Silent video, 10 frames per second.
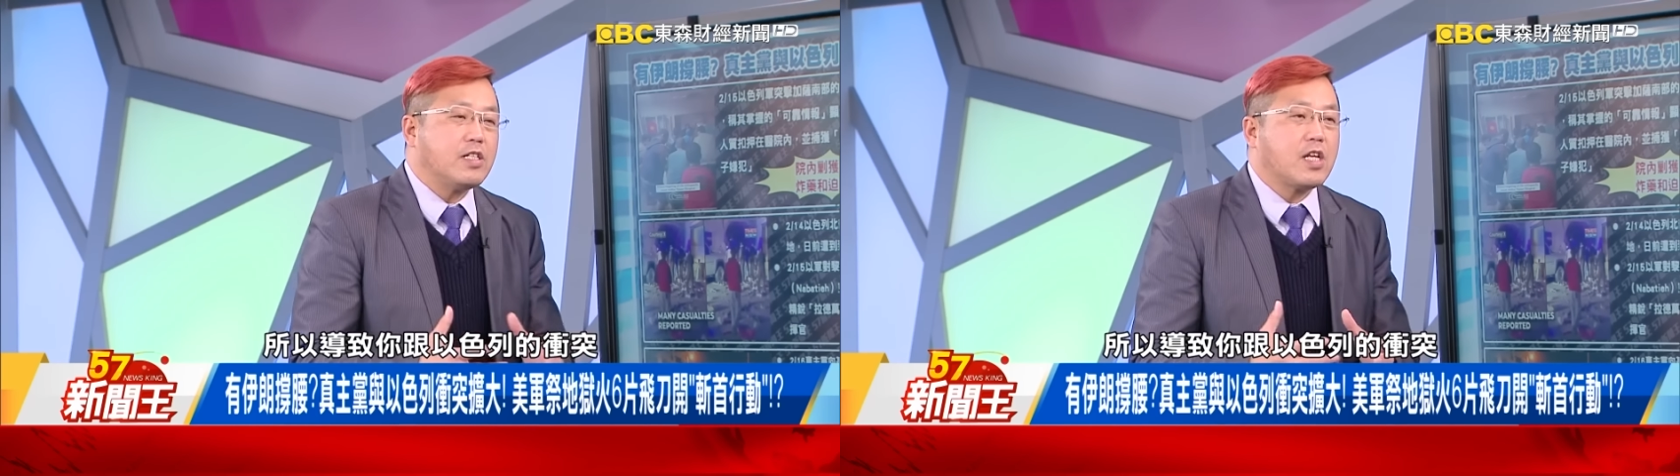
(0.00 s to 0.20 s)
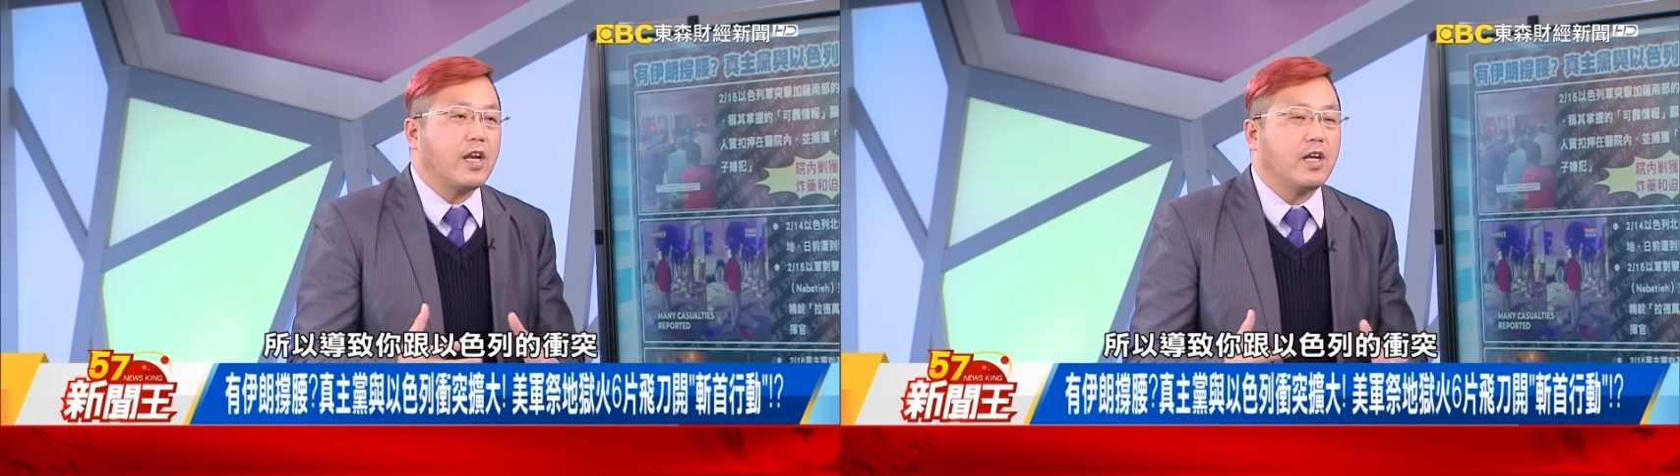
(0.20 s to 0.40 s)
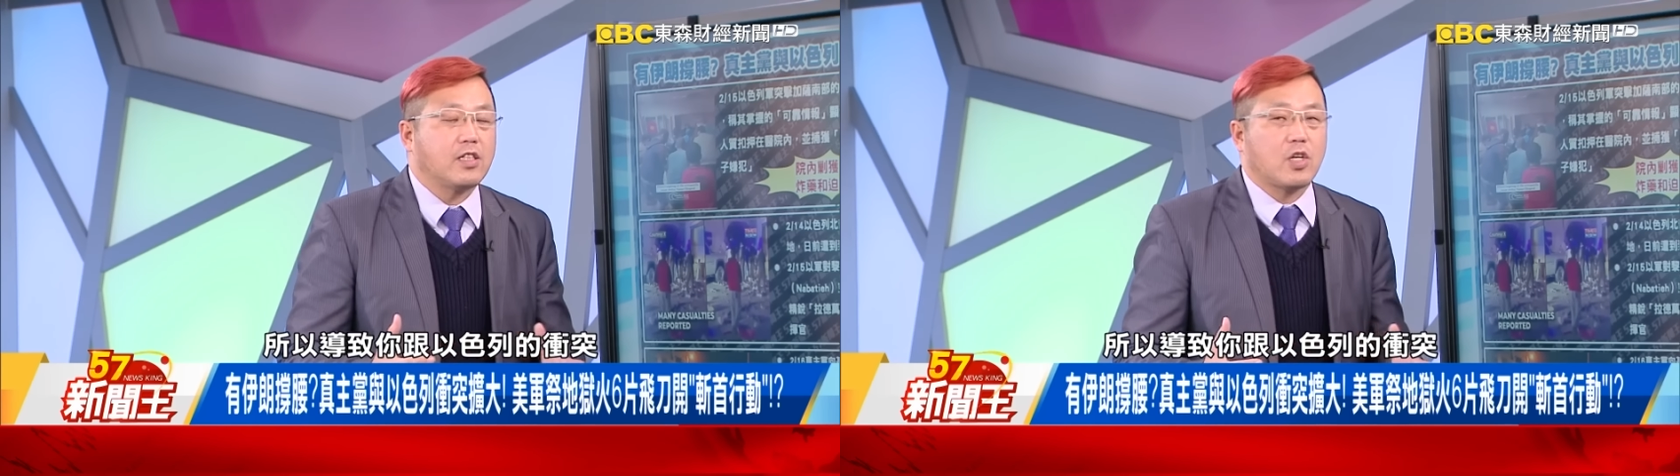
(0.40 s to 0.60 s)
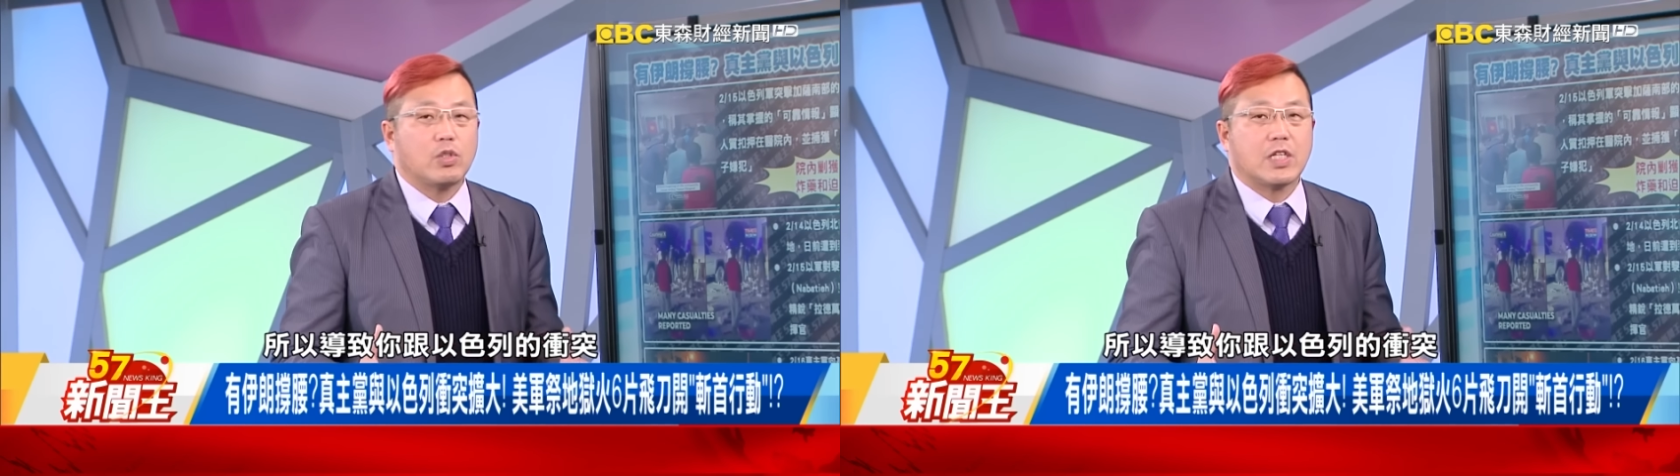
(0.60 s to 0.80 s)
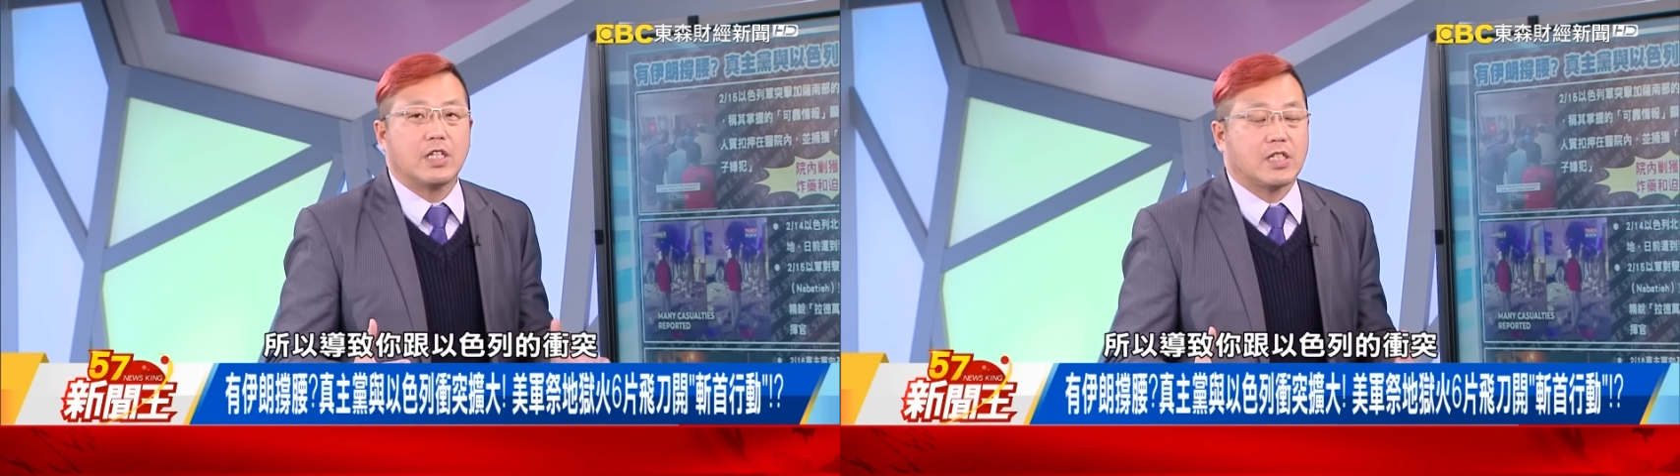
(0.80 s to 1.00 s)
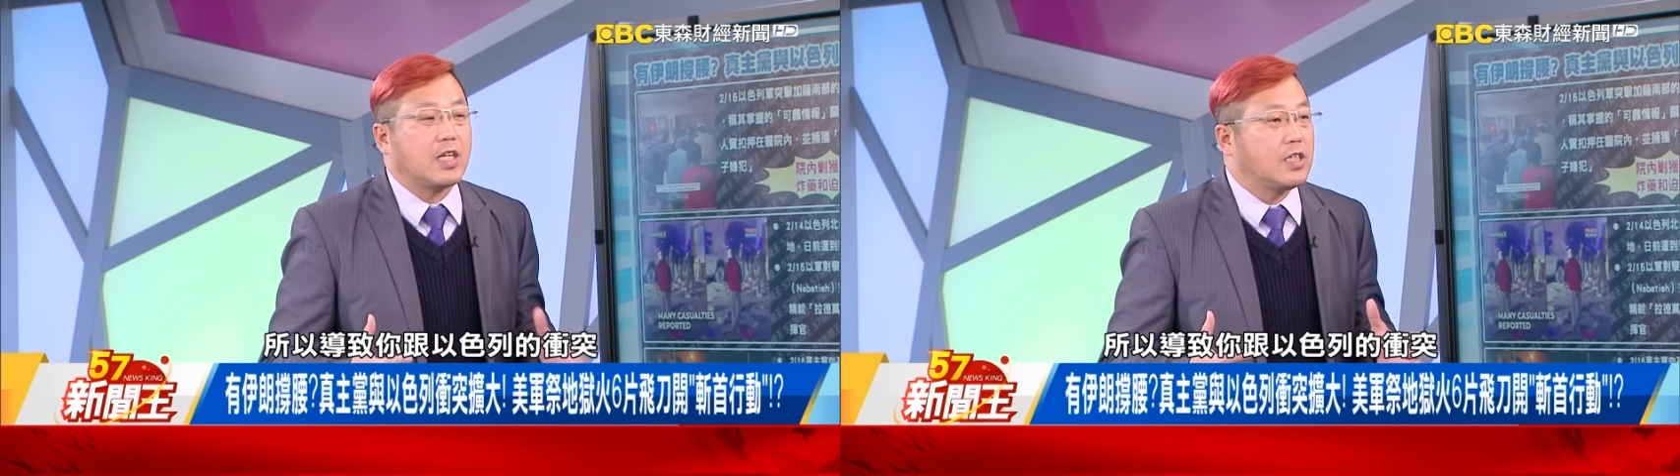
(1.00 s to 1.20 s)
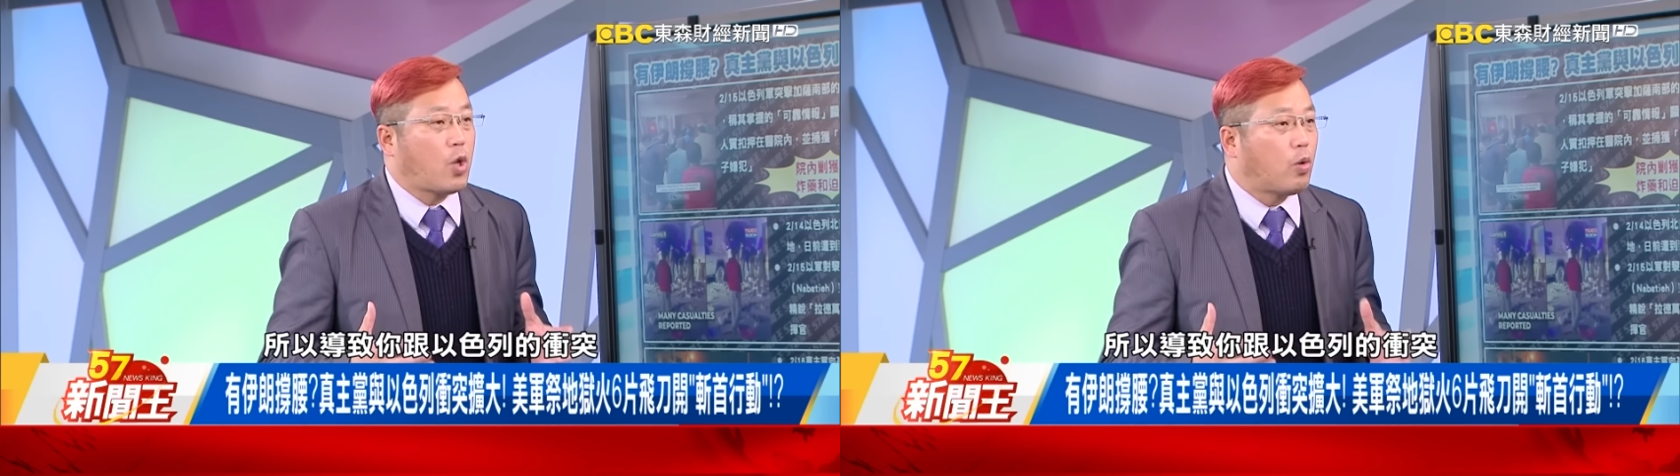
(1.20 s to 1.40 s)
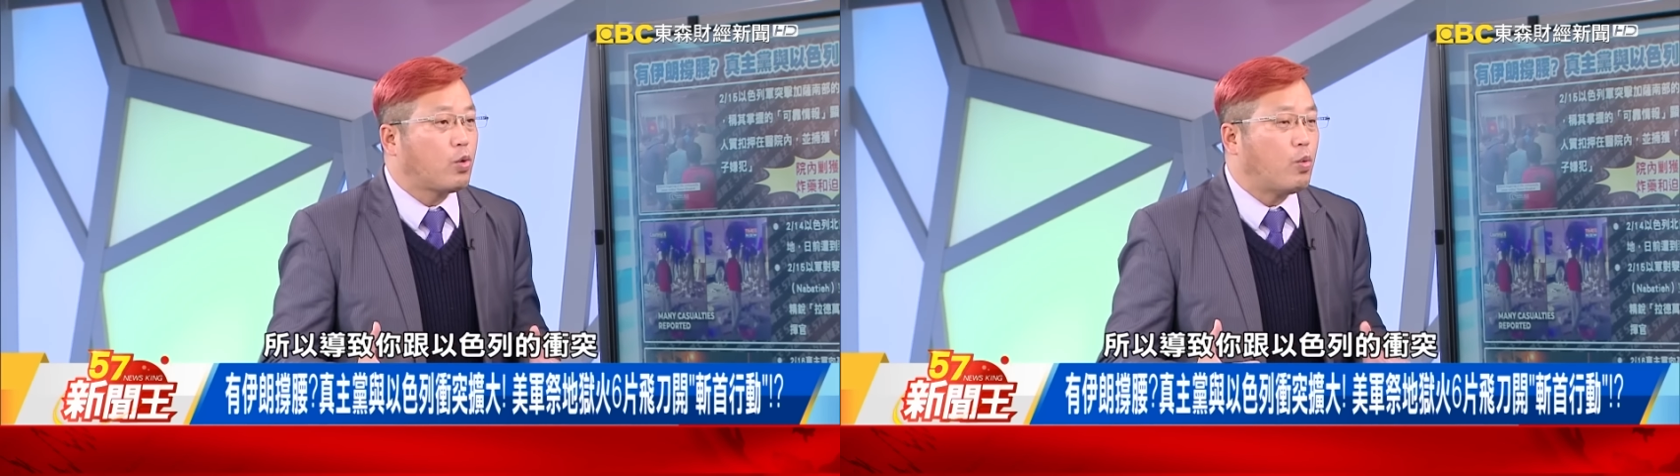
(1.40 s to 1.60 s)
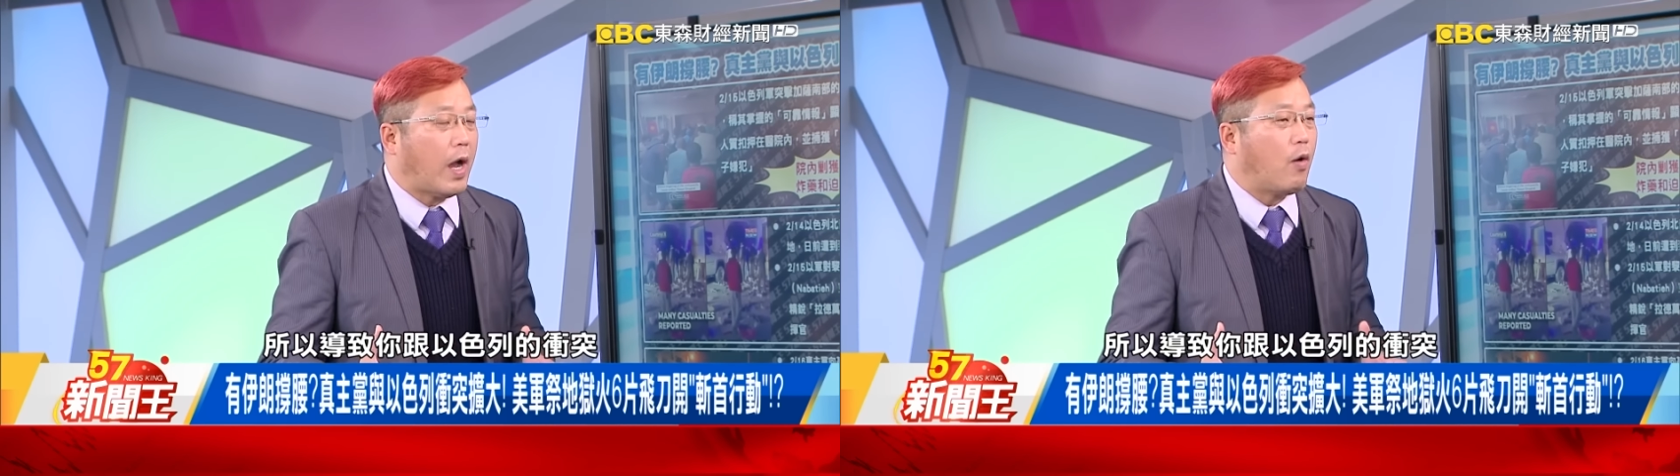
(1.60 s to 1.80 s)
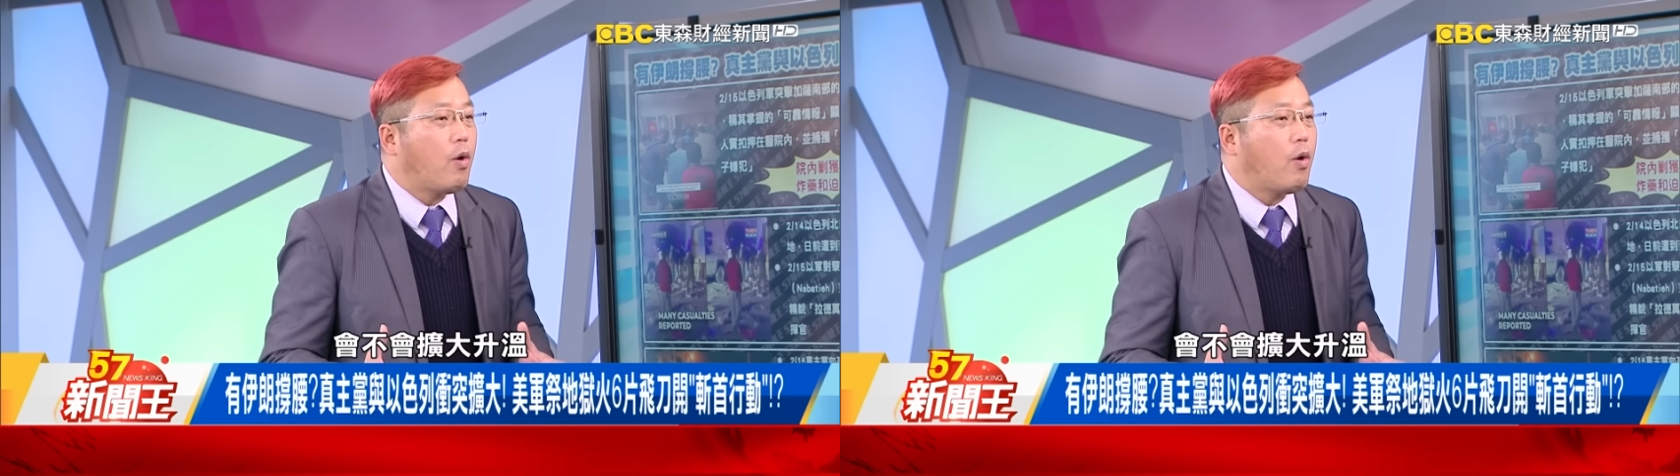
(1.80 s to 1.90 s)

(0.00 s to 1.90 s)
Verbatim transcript: 以色列的这跟这个冲突啊，